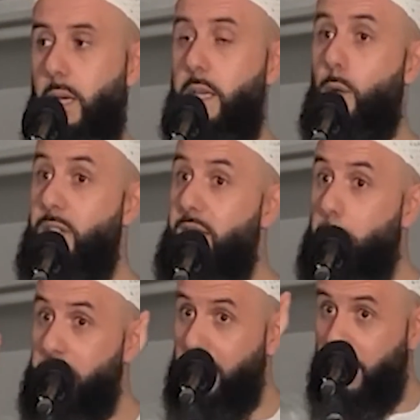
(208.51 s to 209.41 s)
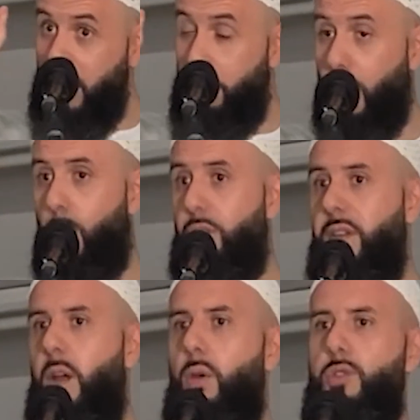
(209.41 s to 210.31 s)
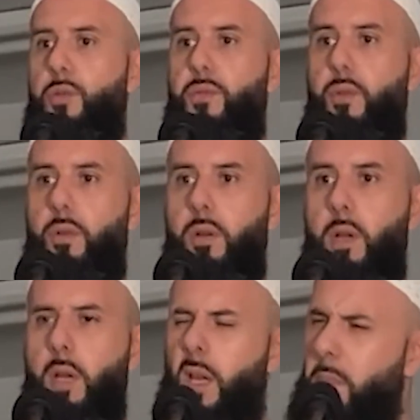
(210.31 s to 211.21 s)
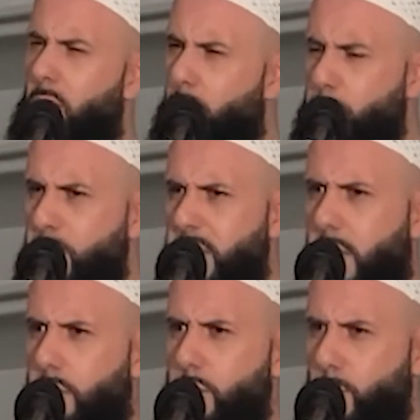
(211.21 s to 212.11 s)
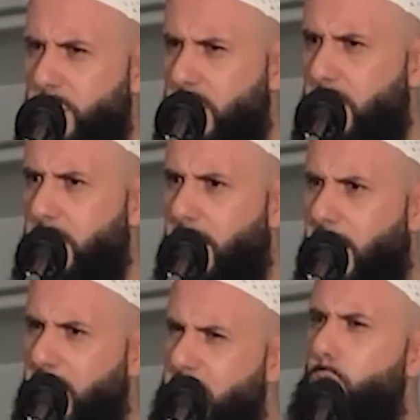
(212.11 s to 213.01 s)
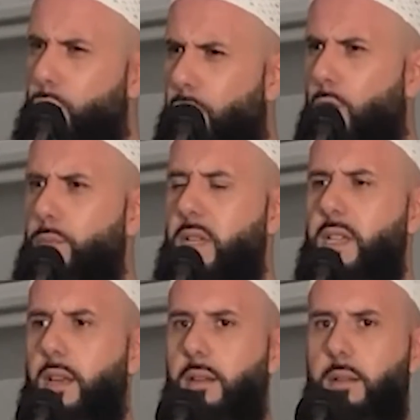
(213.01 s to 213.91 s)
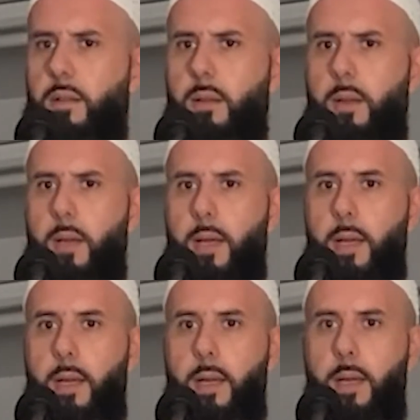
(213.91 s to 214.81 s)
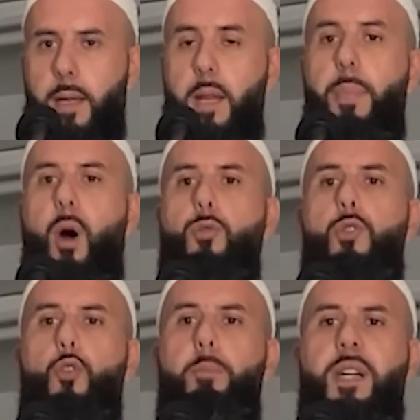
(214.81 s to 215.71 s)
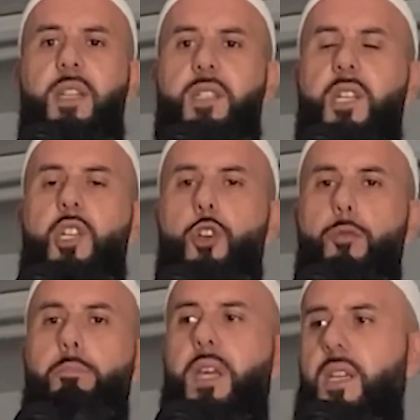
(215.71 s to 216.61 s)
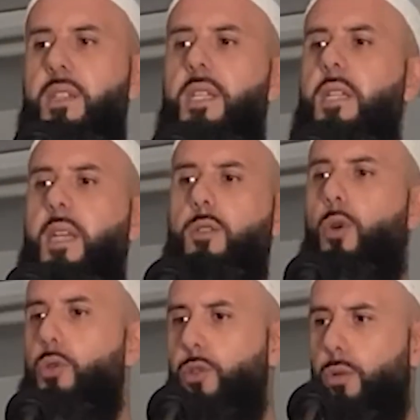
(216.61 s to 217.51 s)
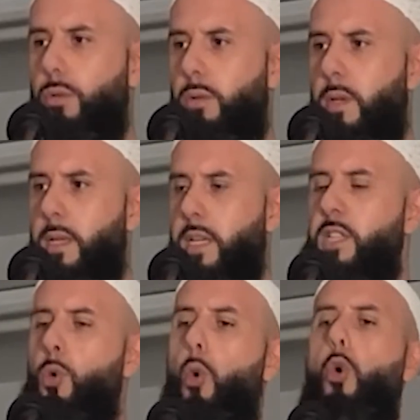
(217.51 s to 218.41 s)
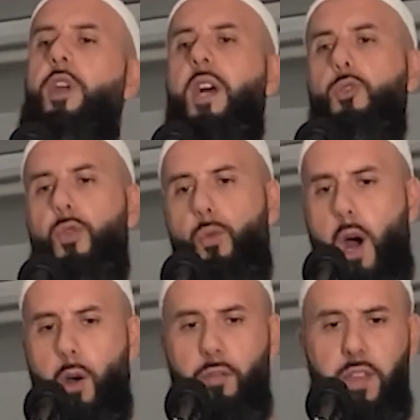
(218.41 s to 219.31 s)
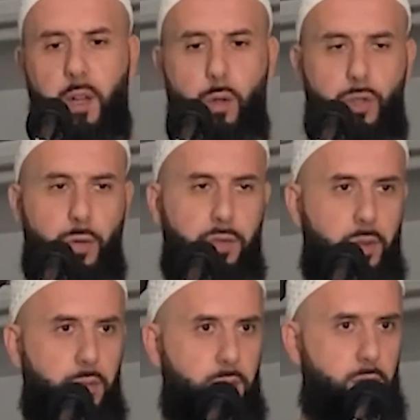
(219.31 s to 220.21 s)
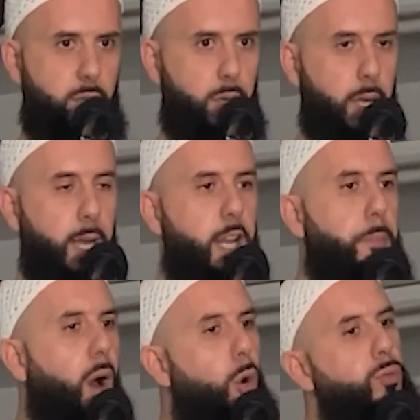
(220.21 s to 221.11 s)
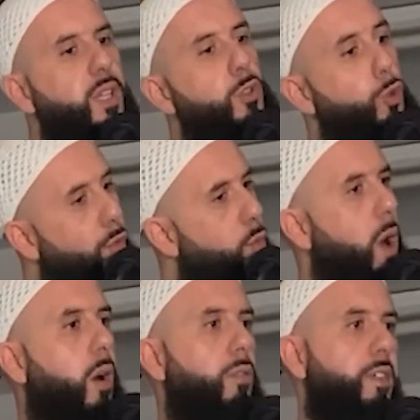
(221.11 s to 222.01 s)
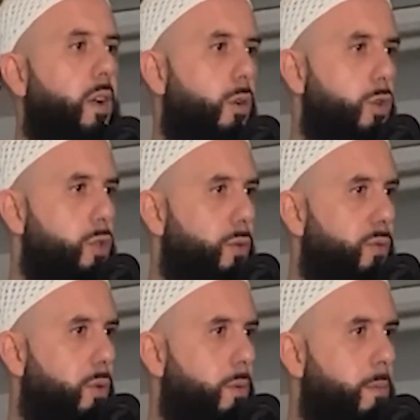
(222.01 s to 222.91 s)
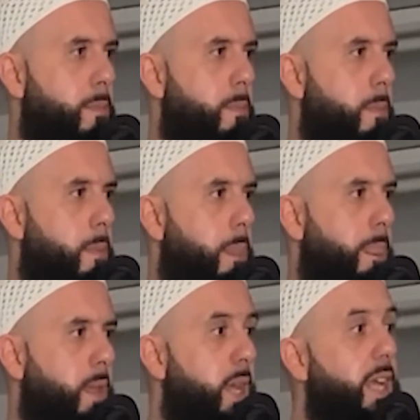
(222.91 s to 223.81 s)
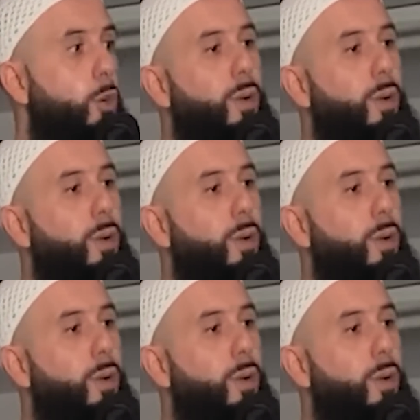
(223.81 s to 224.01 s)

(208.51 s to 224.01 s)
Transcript: Il y a aussi la piété des parents envers leurs enfants. Malheureusement, c'est quelque chose qui est assez souvent oublié. Les parents ne sont pas des dirigeants de pays dictatoriaux qui n'ont aucun devoir envers leurs enfants. Les parents ont des devoirs envers leurs enfants. Et le